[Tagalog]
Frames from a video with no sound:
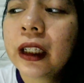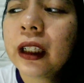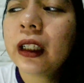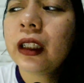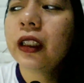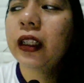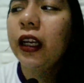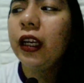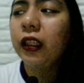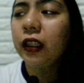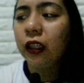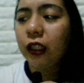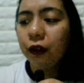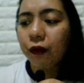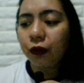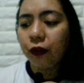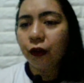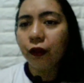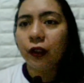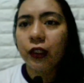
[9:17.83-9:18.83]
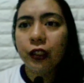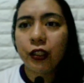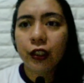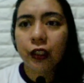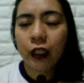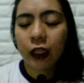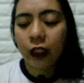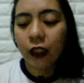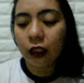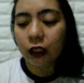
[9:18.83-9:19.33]
in eight different
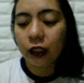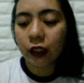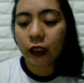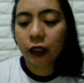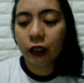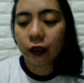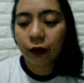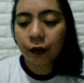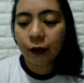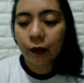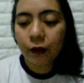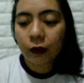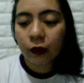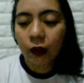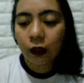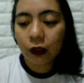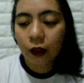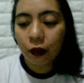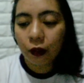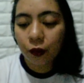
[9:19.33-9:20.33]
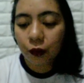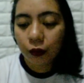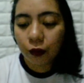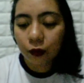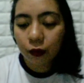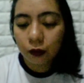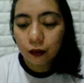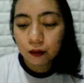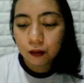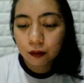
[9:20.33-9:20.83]
shades
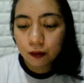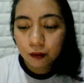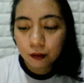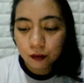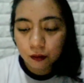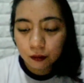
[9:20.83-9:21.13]
yung